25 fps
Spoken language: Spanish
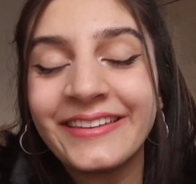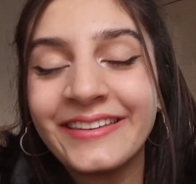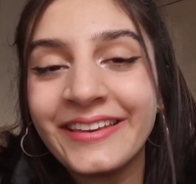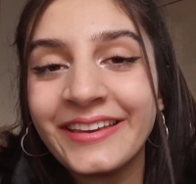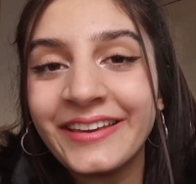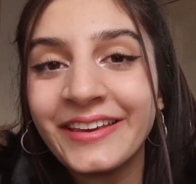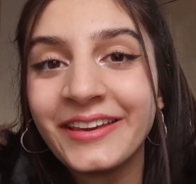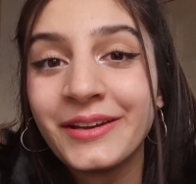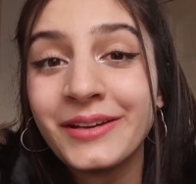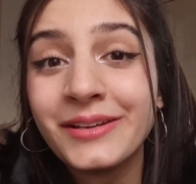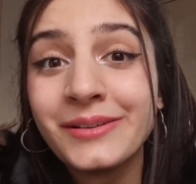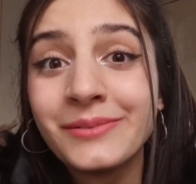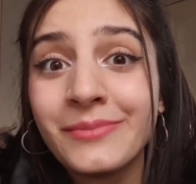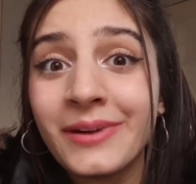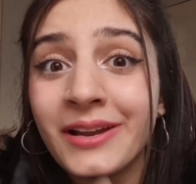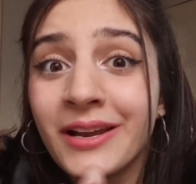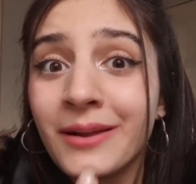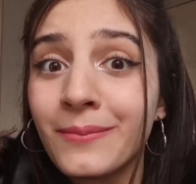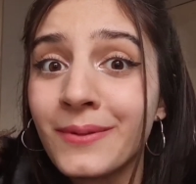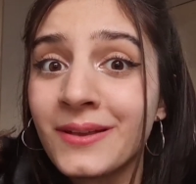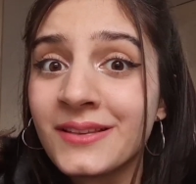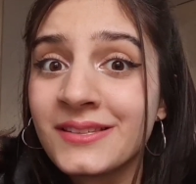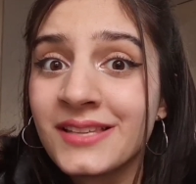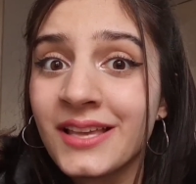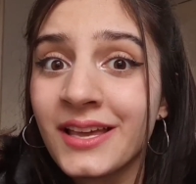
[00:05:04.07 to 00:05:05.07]
que van a
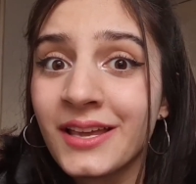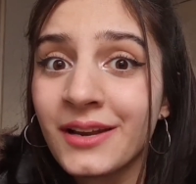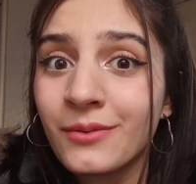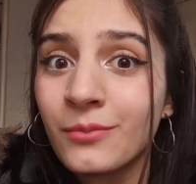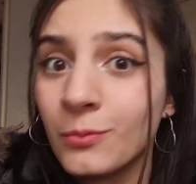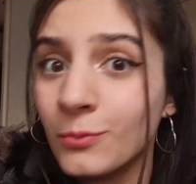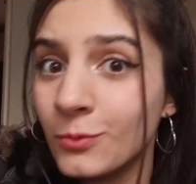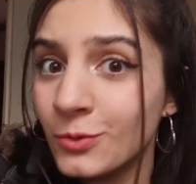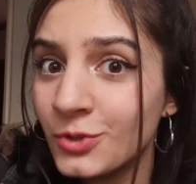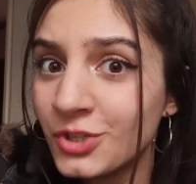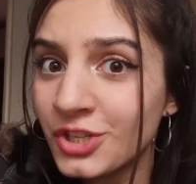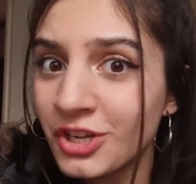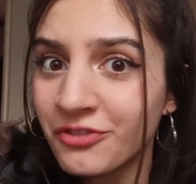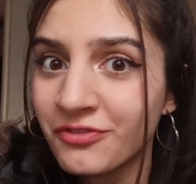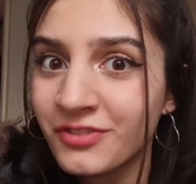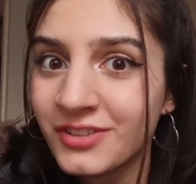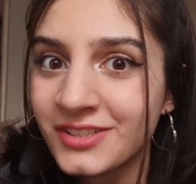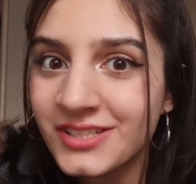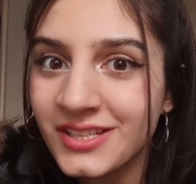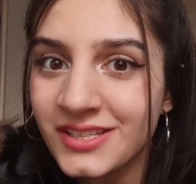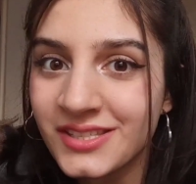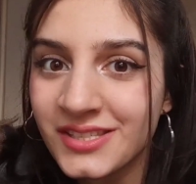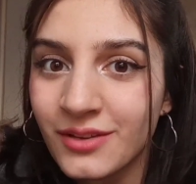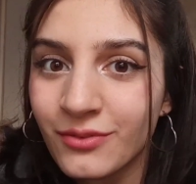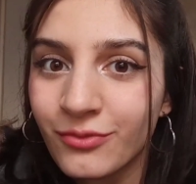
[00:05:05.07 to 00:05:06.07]
pasar muchas
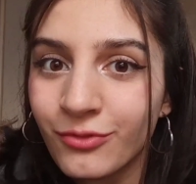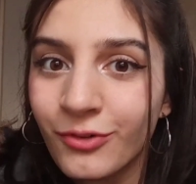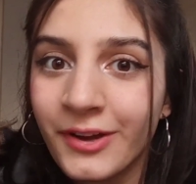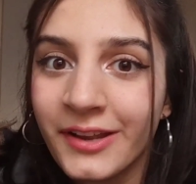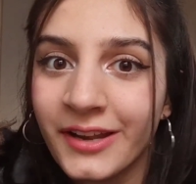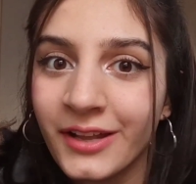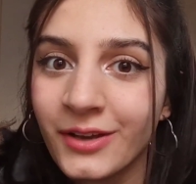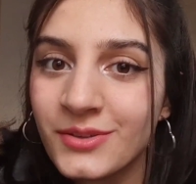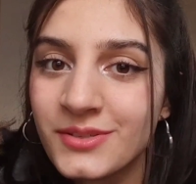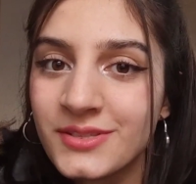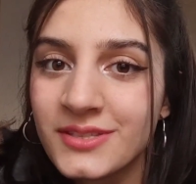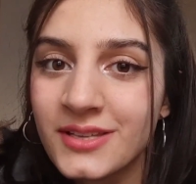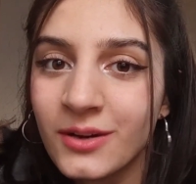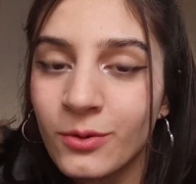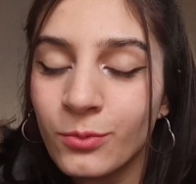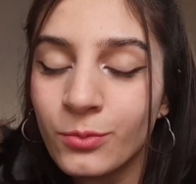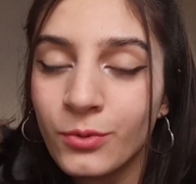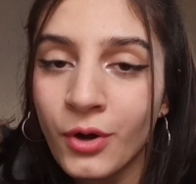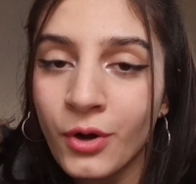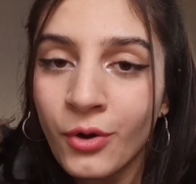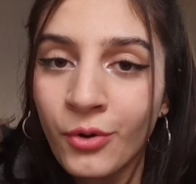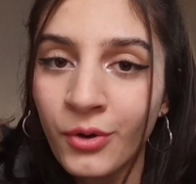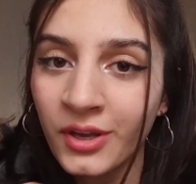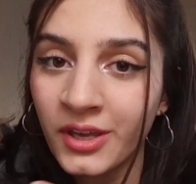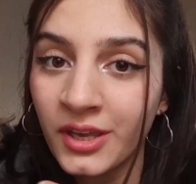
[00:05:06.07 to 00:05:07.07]
fechas afuera, o sea,
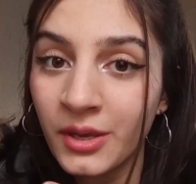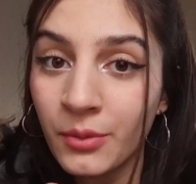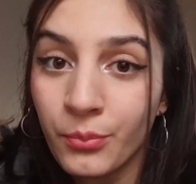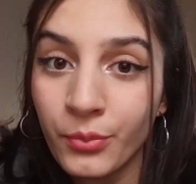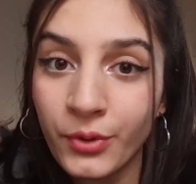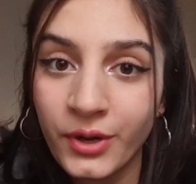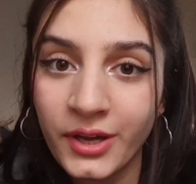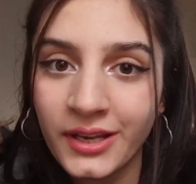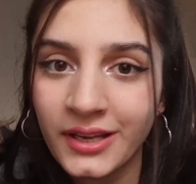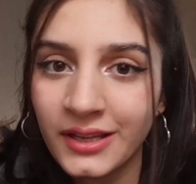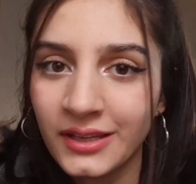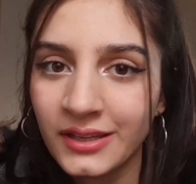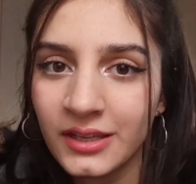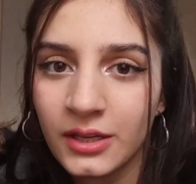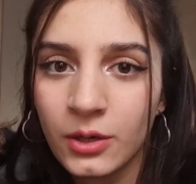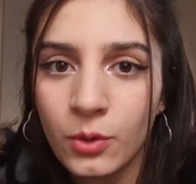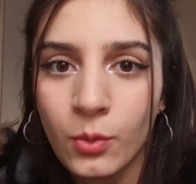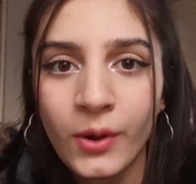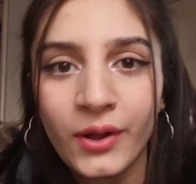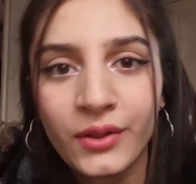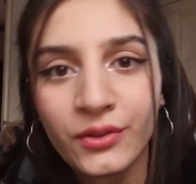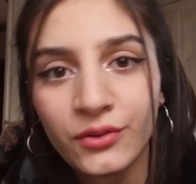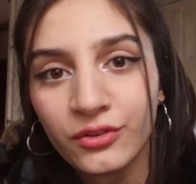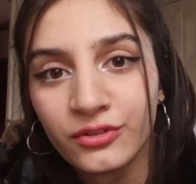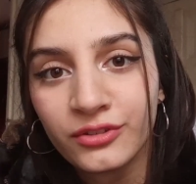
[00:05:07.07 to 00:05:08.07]
uno no es que puede elegir
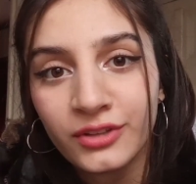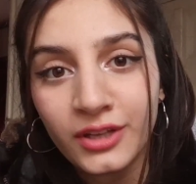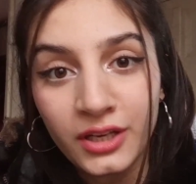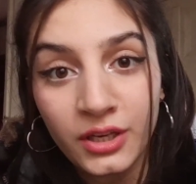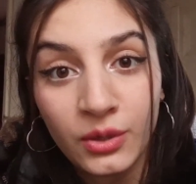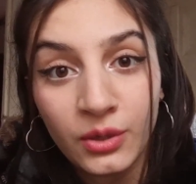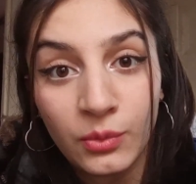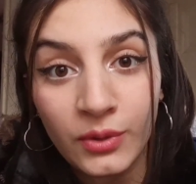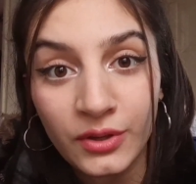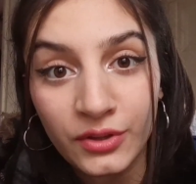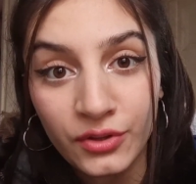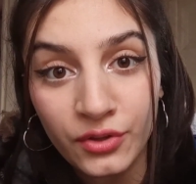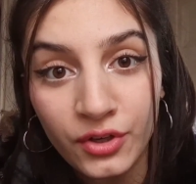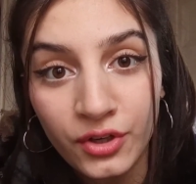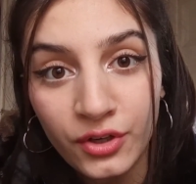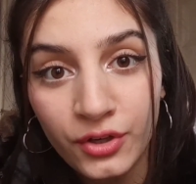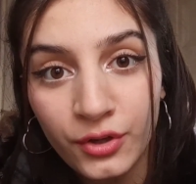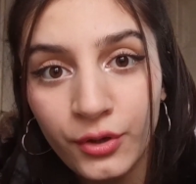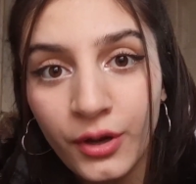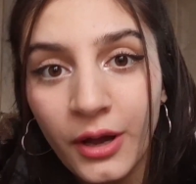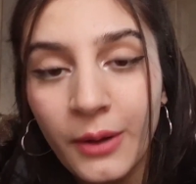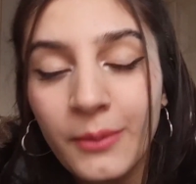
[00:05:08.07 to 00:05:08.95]
cuándo estar y cuándo no.